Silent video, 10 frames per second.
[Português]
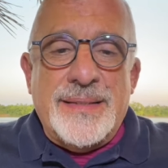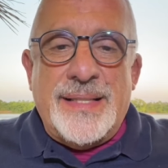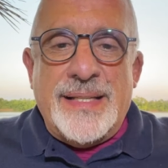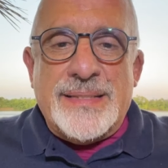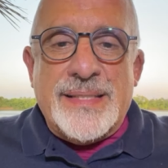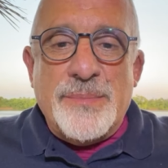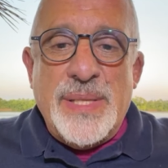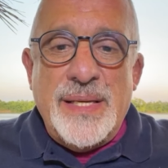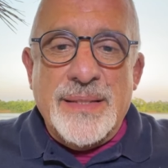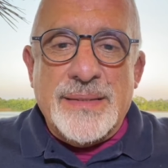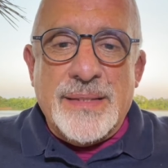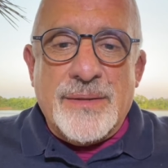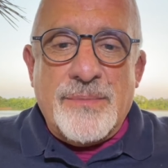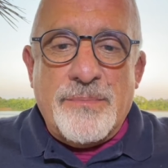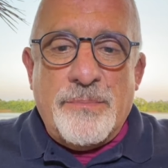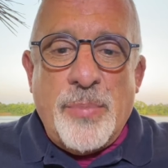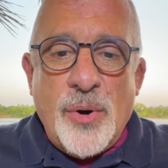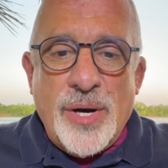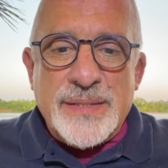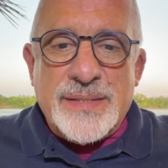ter essa mesa
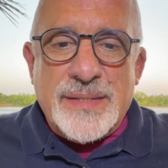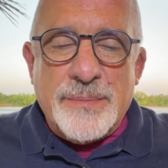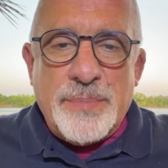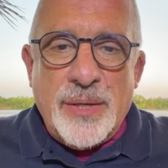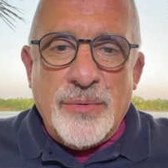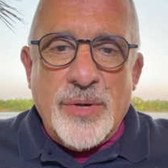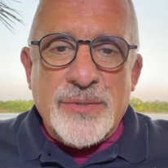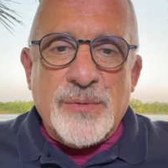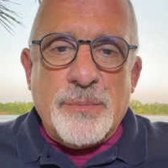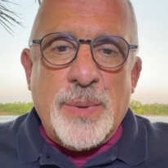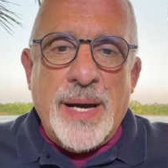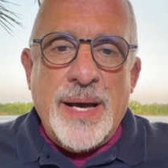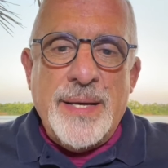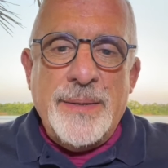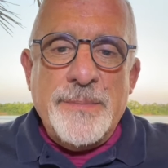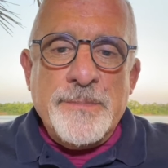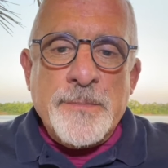posta pelo nosso Pai